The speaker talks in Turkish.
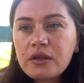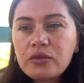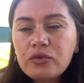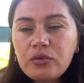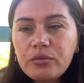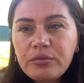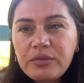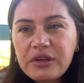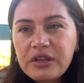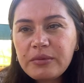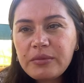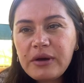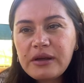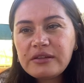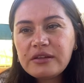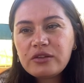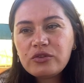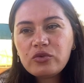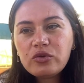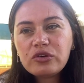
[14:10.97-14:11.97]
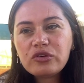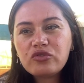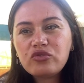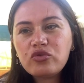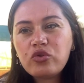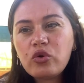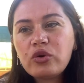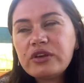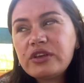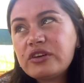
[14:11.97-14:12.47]
Dün Mihriban da diyor ki
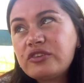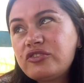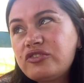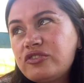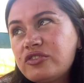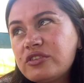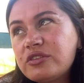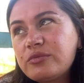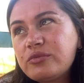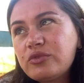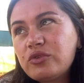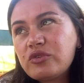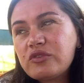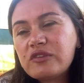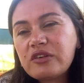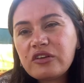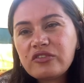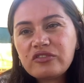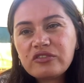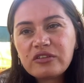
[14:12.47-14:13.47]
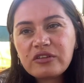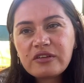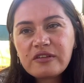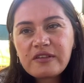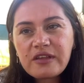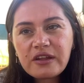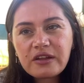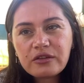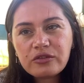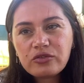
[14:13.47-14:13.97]
çok yakıştırdım diyor saçlarını
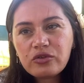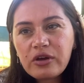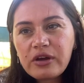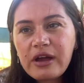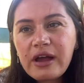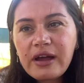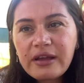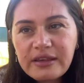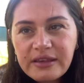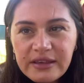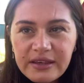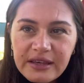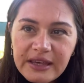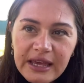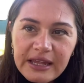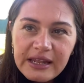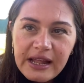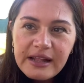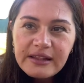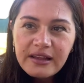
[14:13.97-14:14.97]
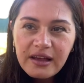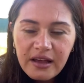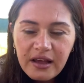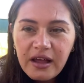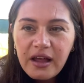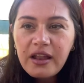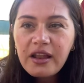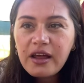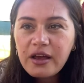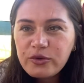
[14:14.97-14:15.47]
sana diyor. Genelde
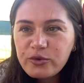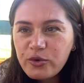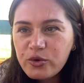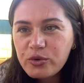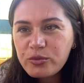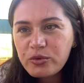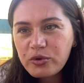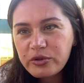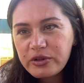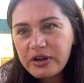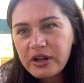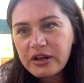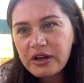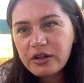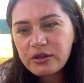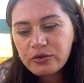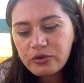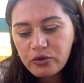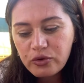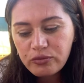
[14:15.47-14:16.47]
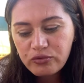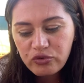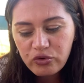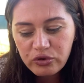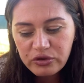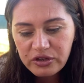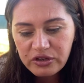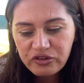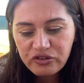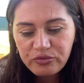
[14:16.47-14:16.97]
hala yorum olarak alıyorum.
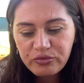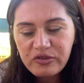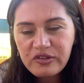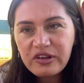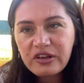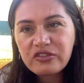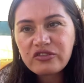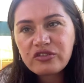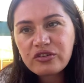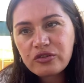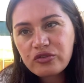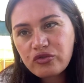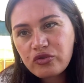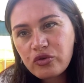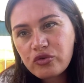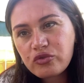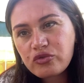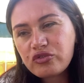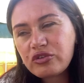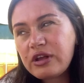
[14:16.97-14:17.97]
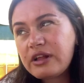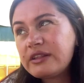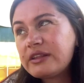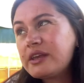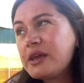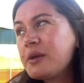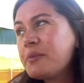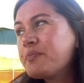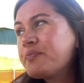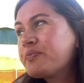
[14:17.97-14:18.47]
Çok yakışmış saçların çok güzel
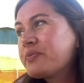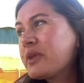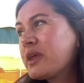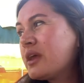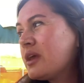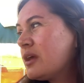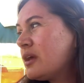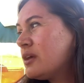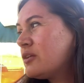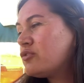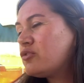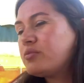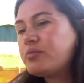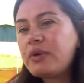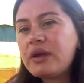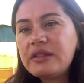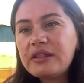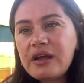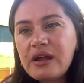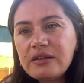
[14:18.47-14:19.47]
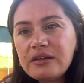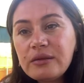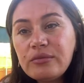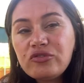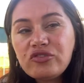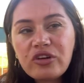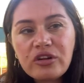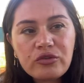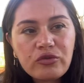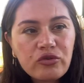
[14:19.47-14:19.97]
diye. Şimdi ben neredeyim?
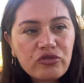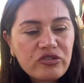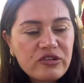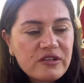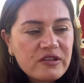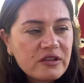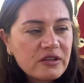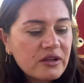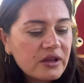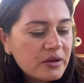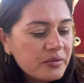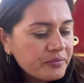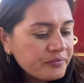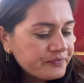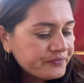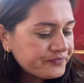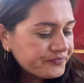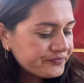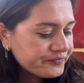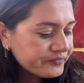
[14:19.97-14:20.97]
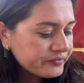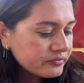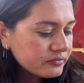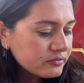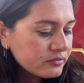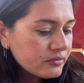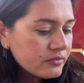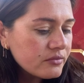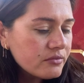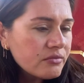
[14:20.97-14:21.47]
Şark köşesindeyim.
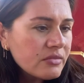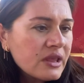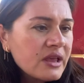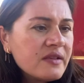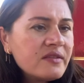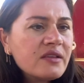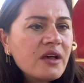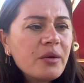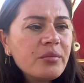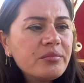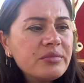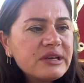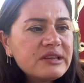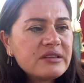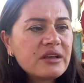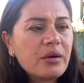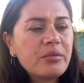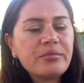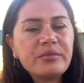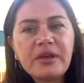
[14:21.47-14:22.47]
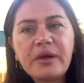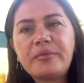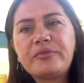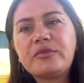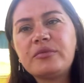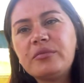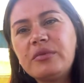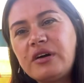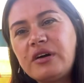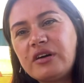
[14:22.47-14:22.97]
Hesabımı kitabımı
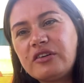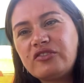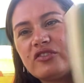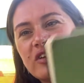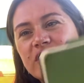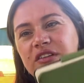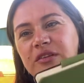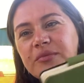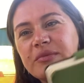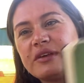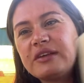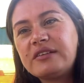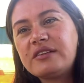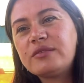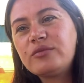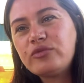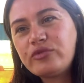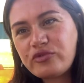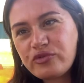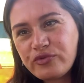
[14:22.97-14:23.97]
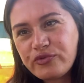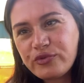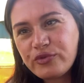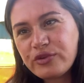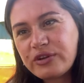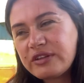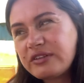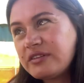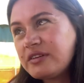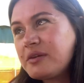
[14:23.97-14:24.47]
yaptım. Ajandamı getirdim. Yusuf
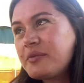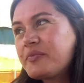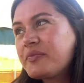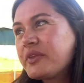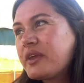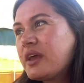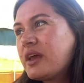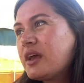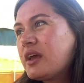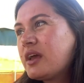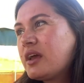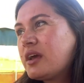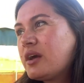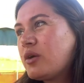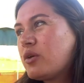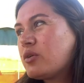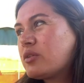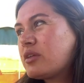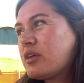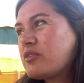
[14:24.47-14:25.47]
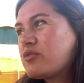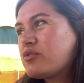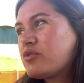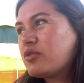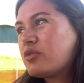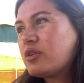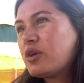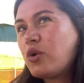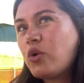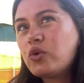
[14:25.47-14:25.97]
uğradı. Ondan
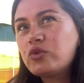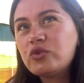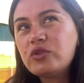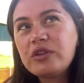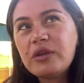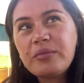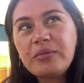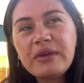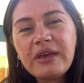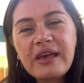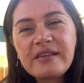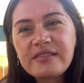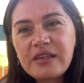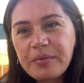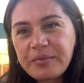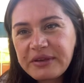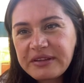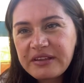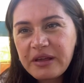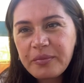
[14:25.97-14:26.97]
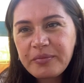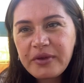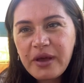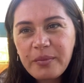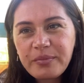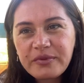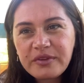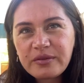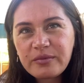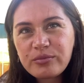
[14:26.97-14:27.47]
sonra onunla bir hesap kitap
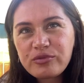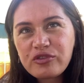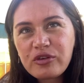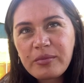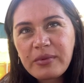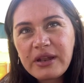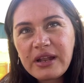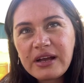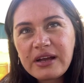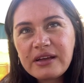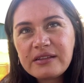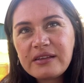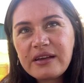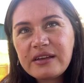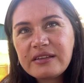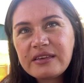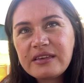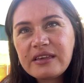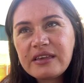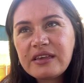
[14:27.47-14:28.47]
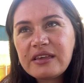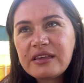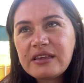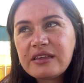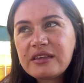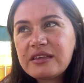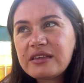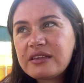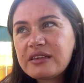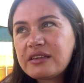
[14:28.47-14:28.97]
yaptık bu zamana kadar ki
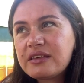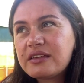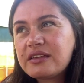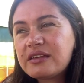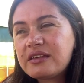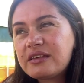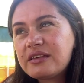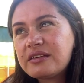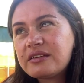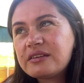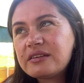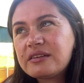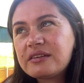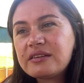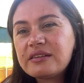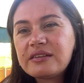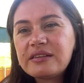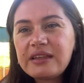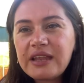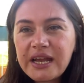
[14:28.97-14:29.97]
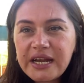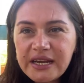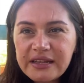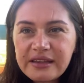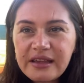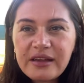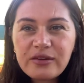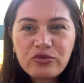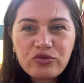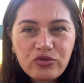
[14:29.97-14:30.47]
e, ne
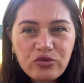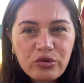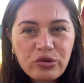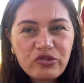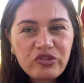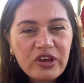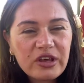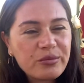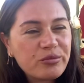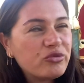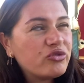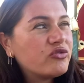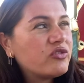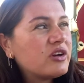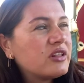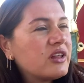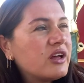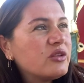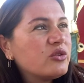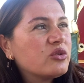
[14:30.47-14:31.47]
kadar ciro çekmiş falan.